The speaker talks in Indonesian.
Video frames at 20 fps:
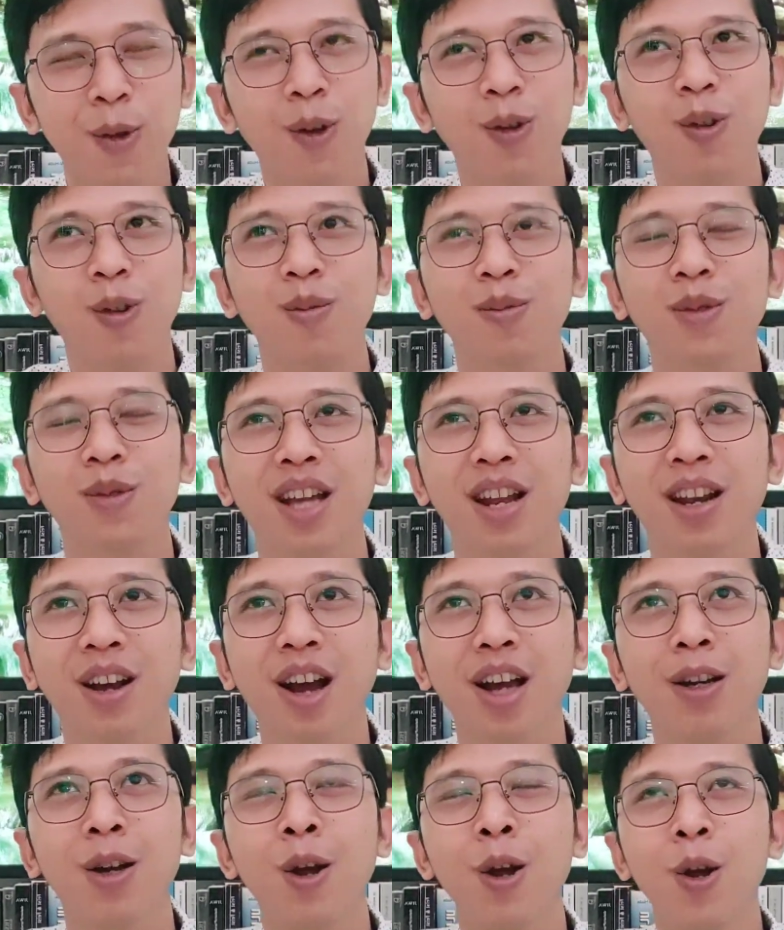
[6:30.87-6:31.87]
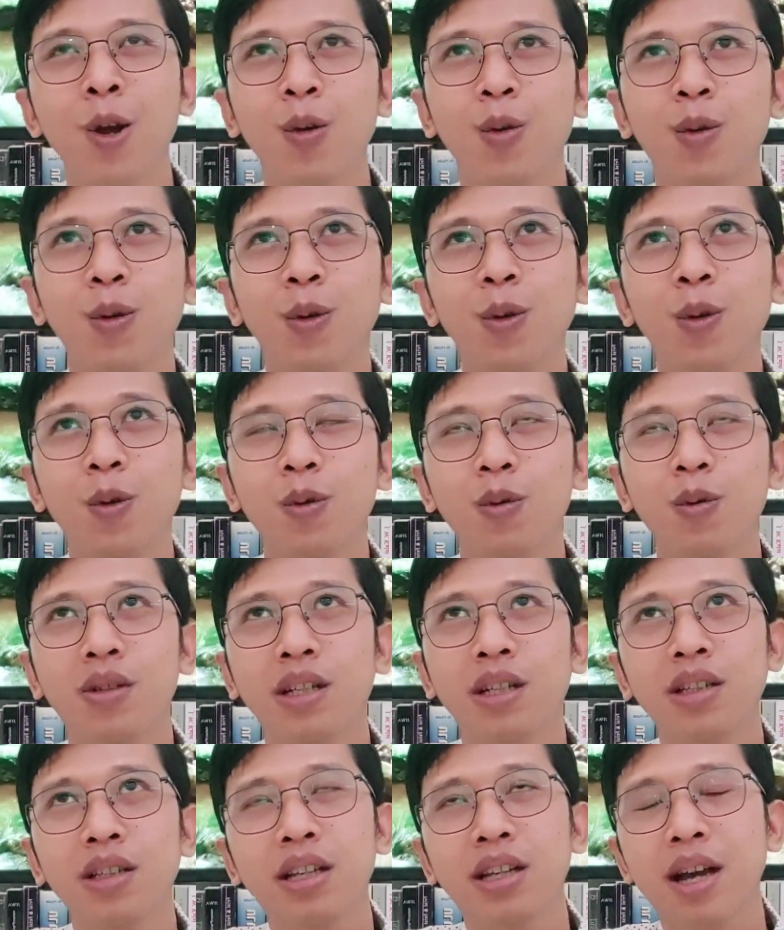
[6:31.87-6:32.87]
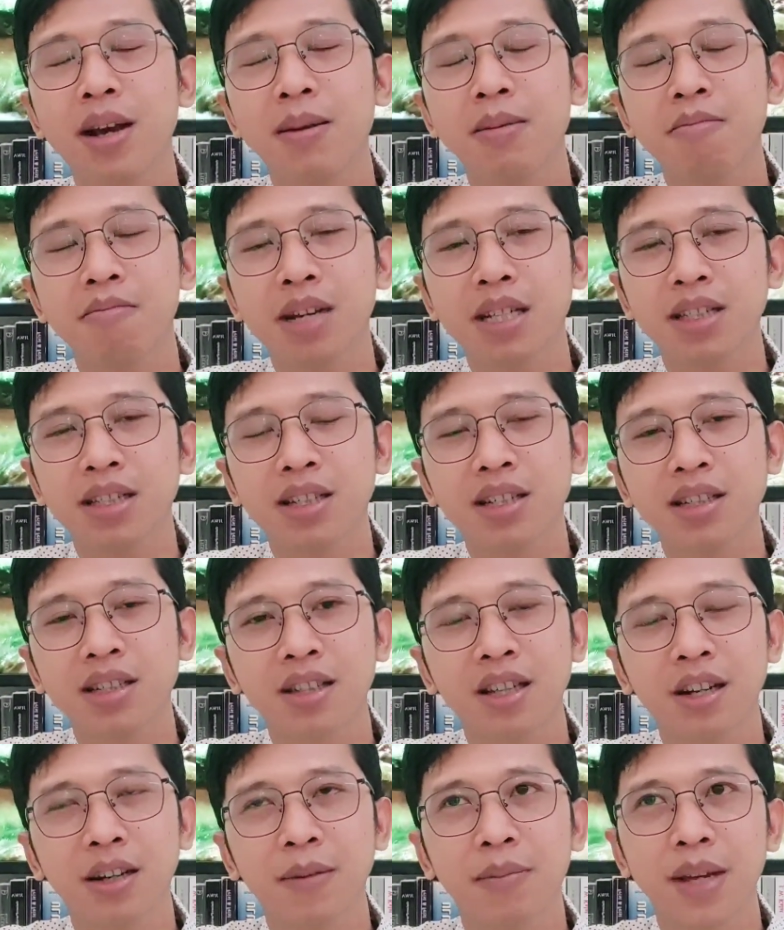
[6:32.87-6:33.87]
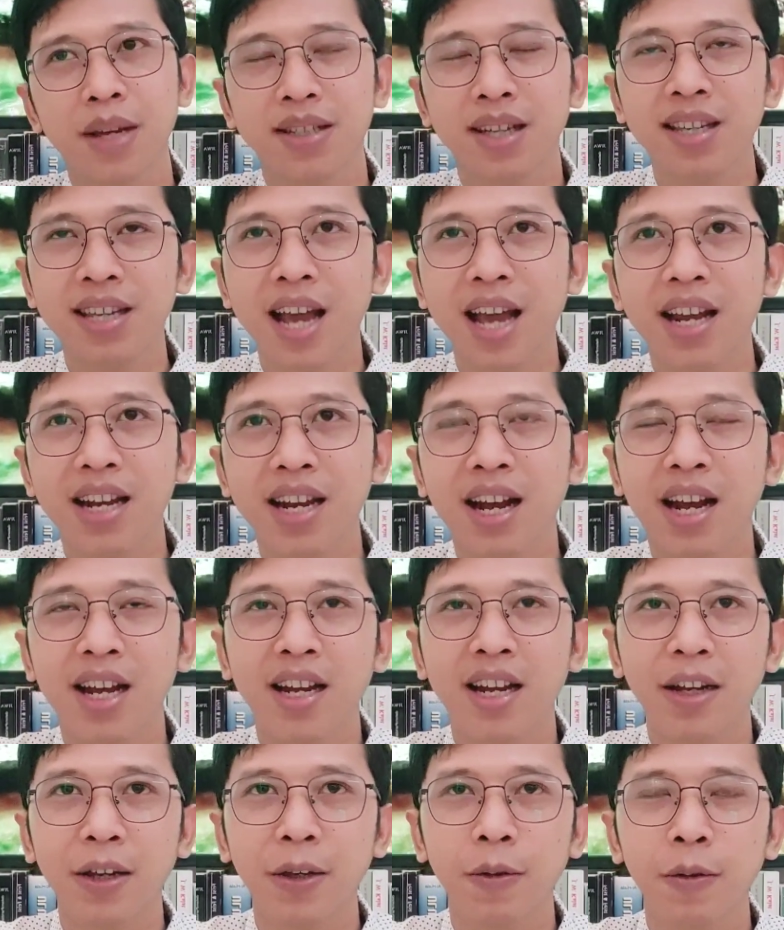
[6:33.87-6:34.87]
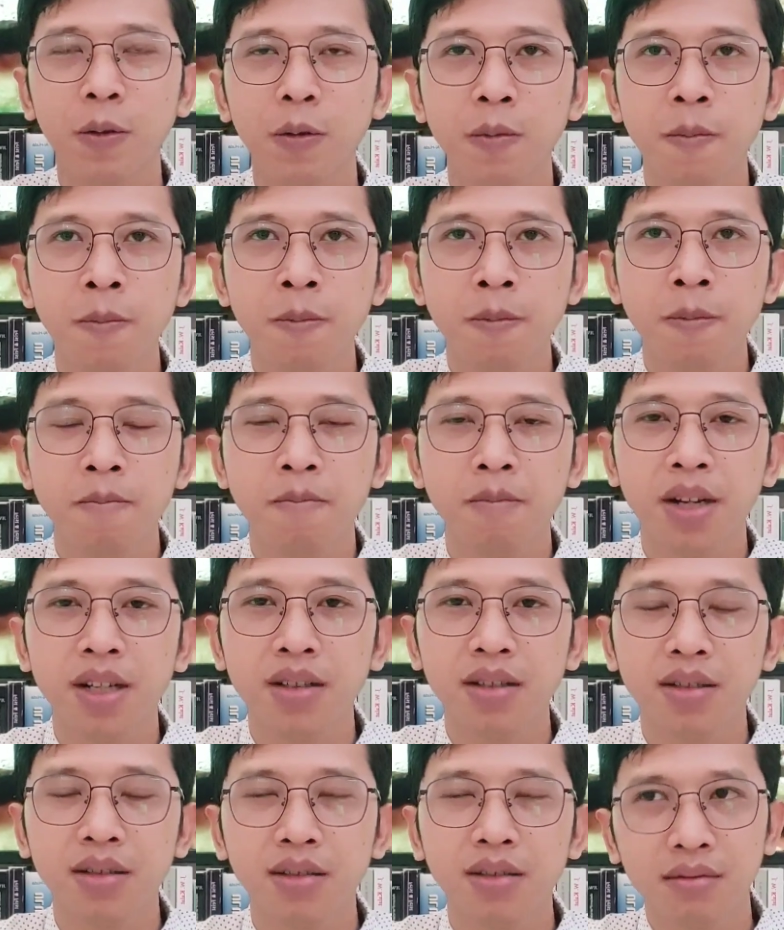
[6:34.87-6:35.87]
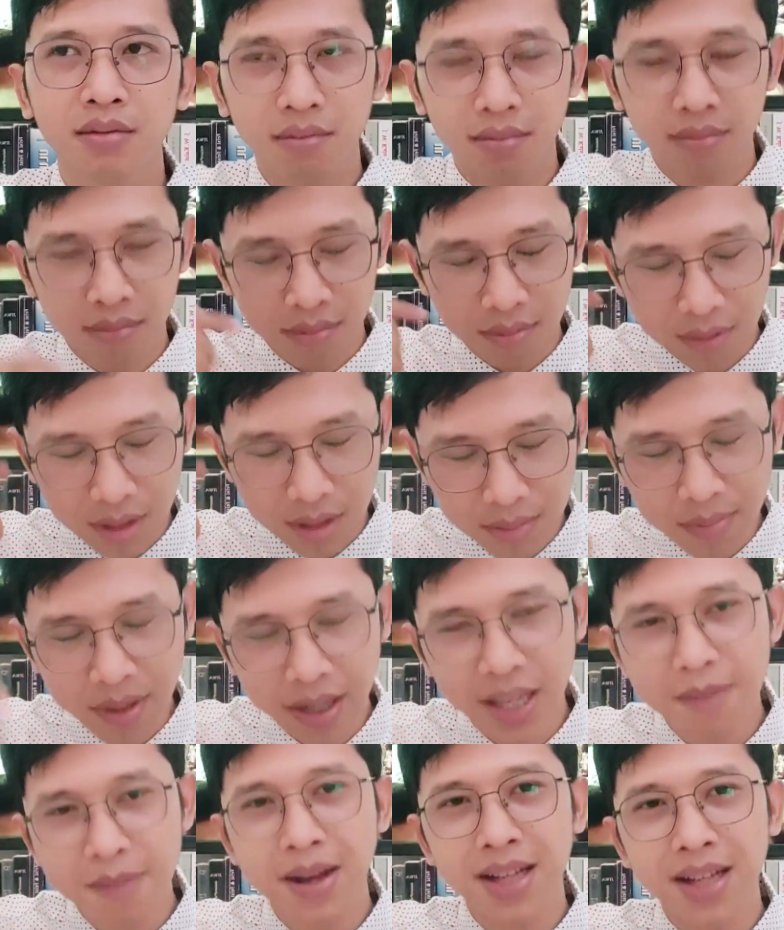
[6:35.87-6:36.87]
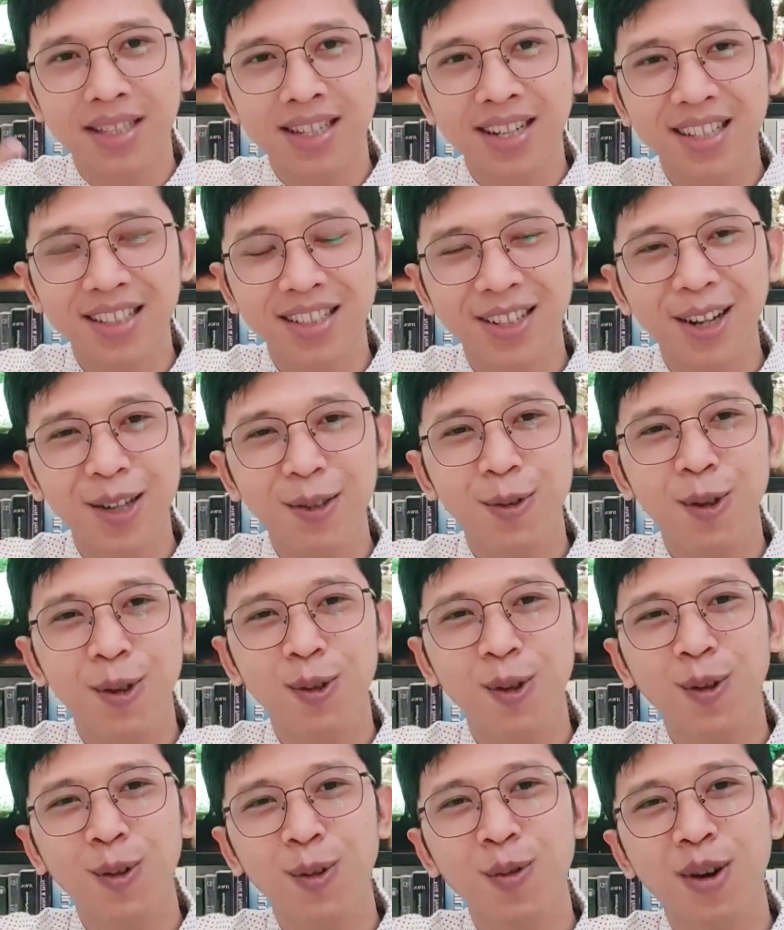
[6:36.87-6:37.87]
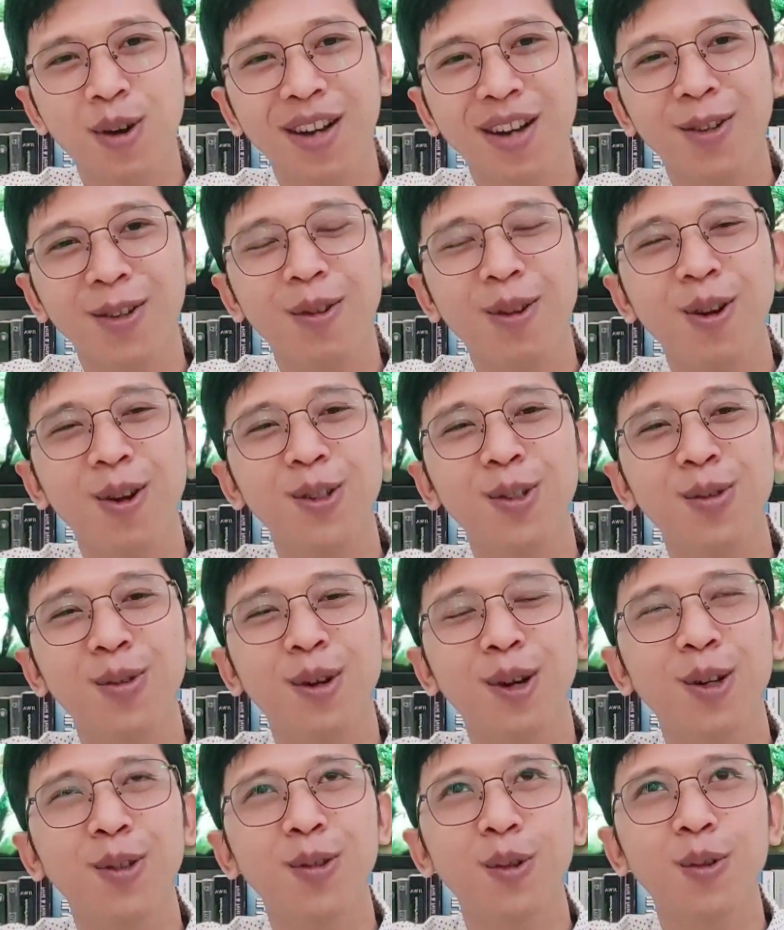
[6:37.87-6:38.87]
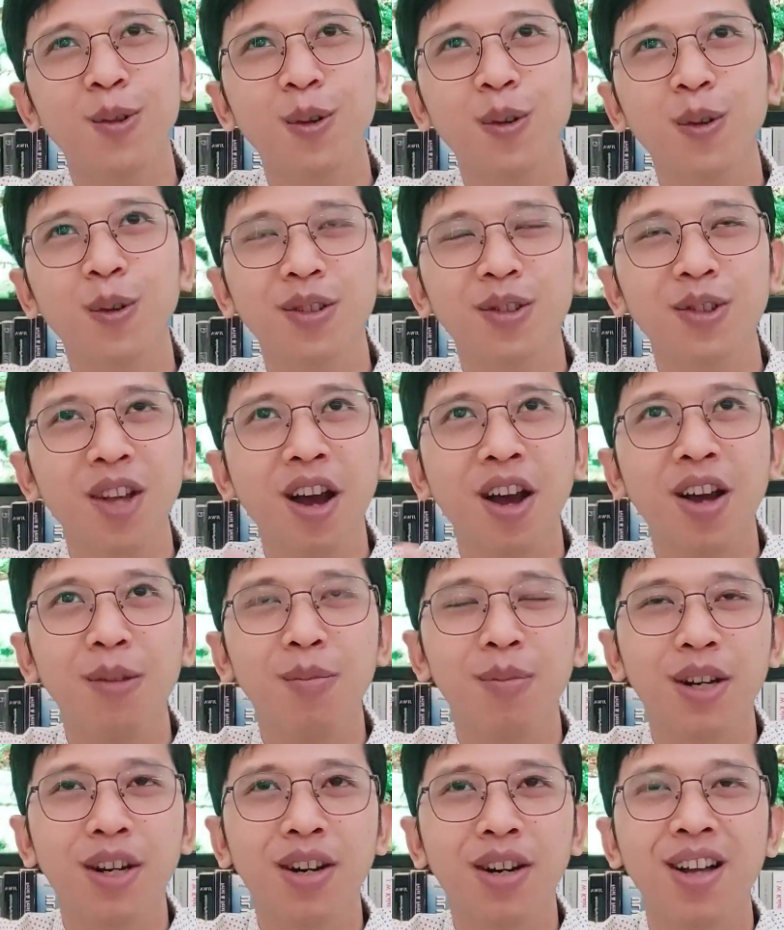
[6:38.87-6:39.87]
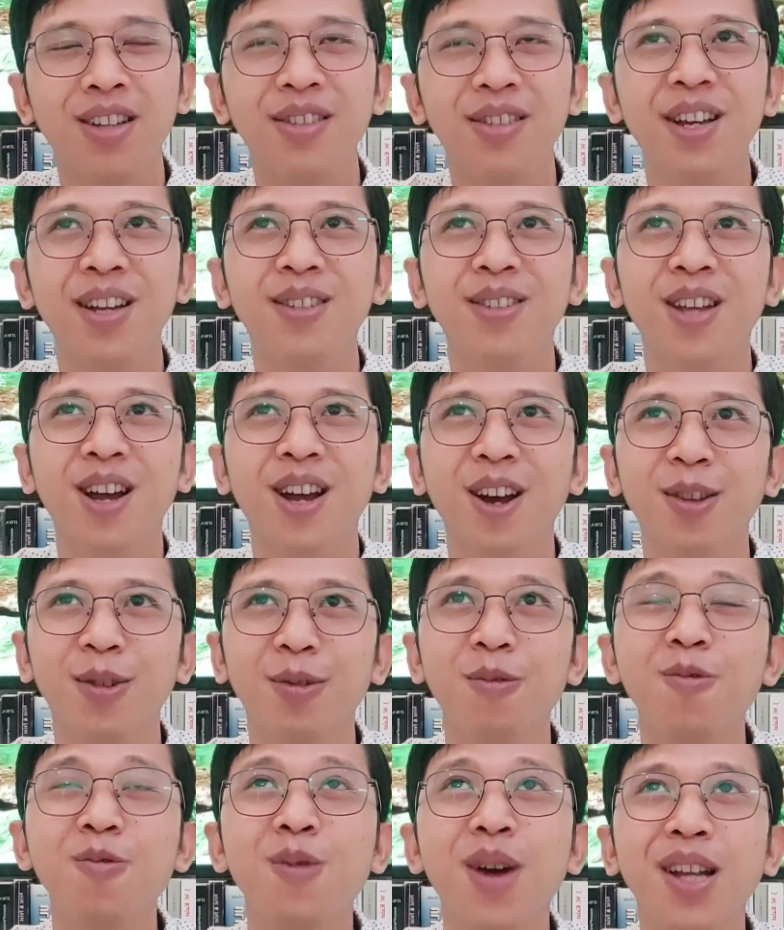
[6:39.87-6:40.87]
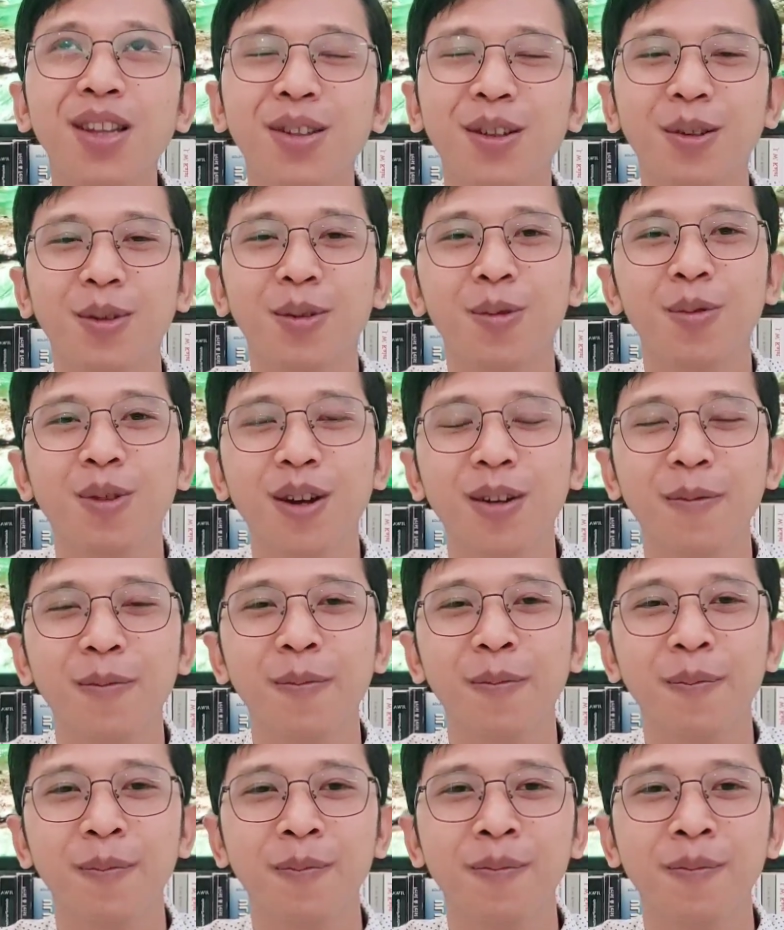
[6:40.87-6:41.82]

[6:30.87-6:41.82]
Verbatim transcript: Contoh misalkan dulu ketika masih kecil biasanya anak-anak itu meng mengimajinasikan sosok Tuhan itu loh sebagai sosok yang sangat perkasa, sangat kuat gitu kan.